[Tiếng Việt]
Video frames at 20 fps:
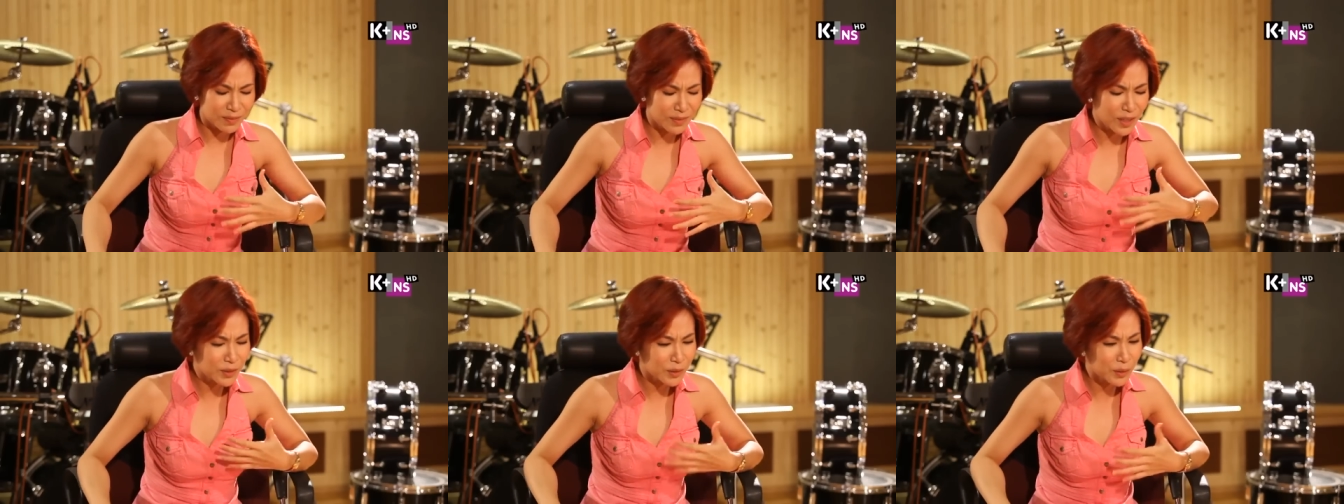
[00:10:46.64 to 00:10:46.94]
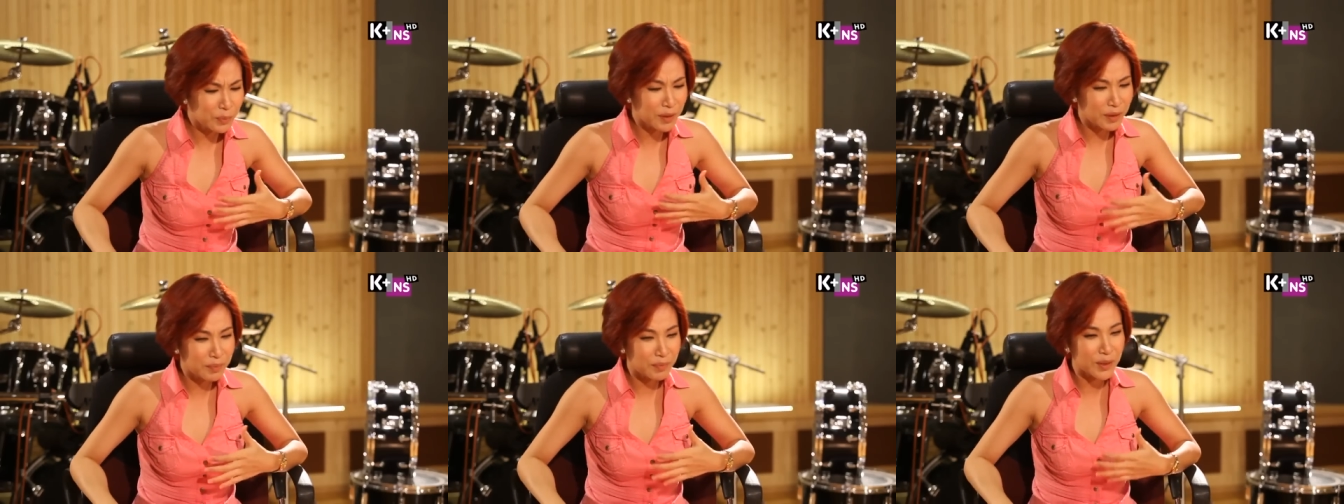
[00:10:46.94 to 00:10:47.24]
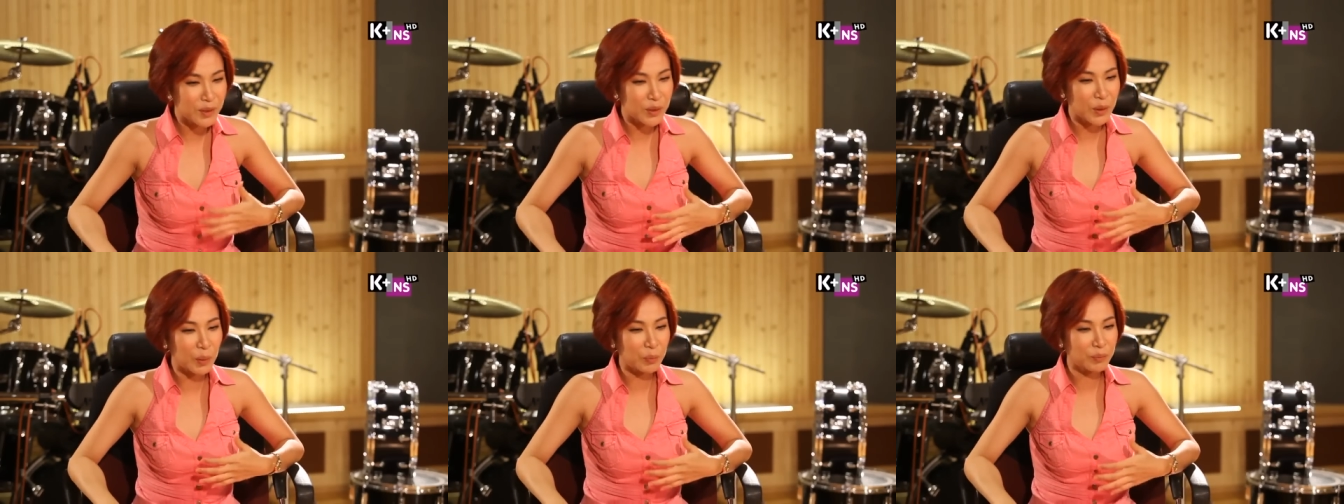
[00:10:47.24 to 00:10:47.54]
nói chung là
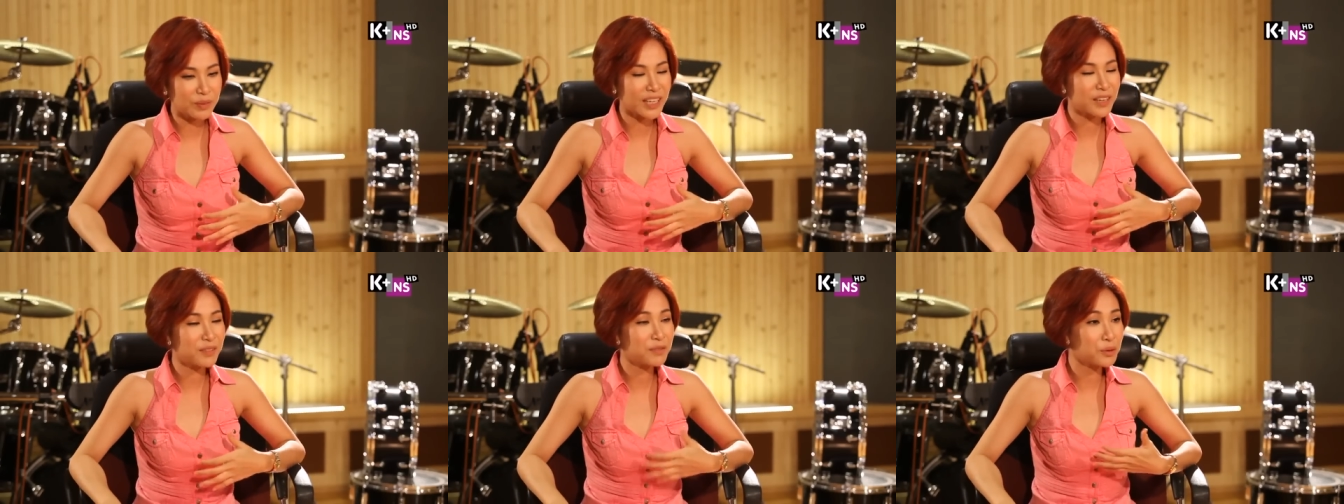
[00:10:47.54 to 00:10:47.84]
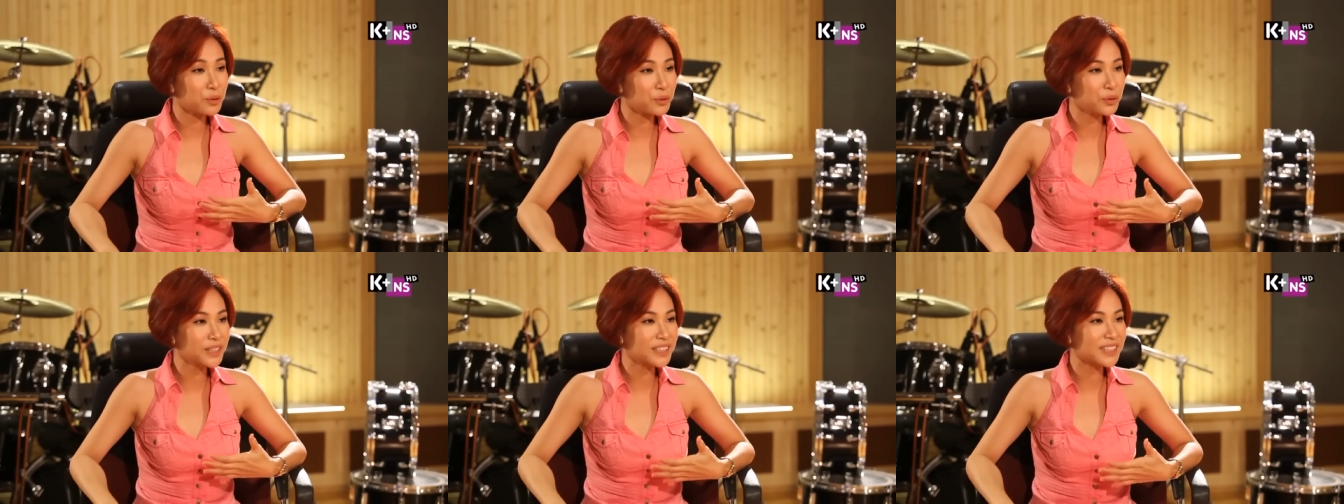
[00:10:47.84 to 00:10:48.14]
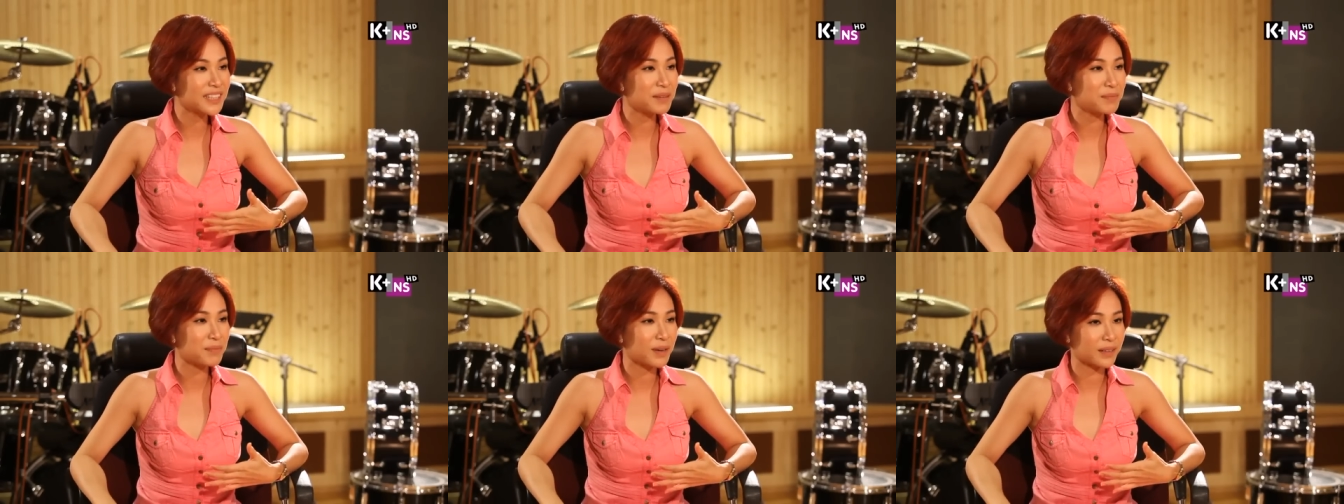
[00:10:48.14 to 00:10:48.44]
mình cũng thấy
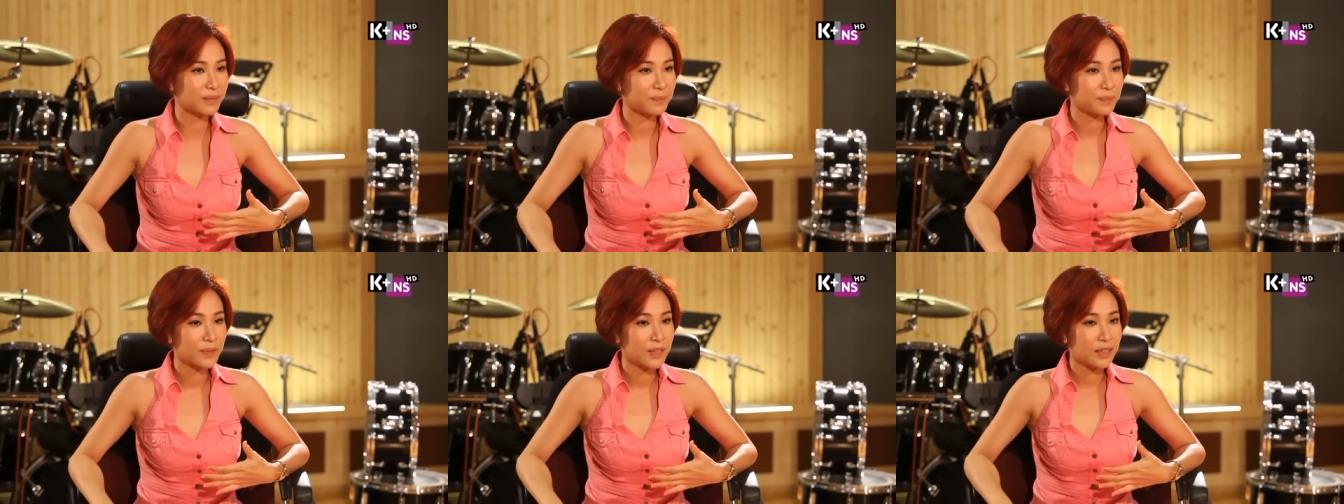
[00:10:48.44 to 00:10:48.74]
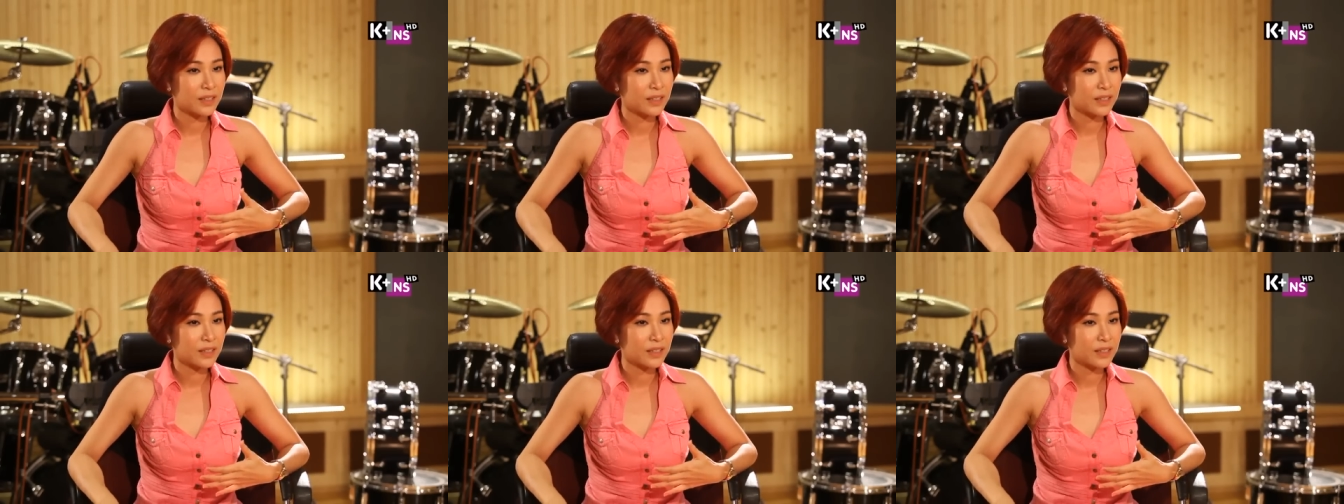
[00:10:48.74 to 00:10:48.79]
vui khi mà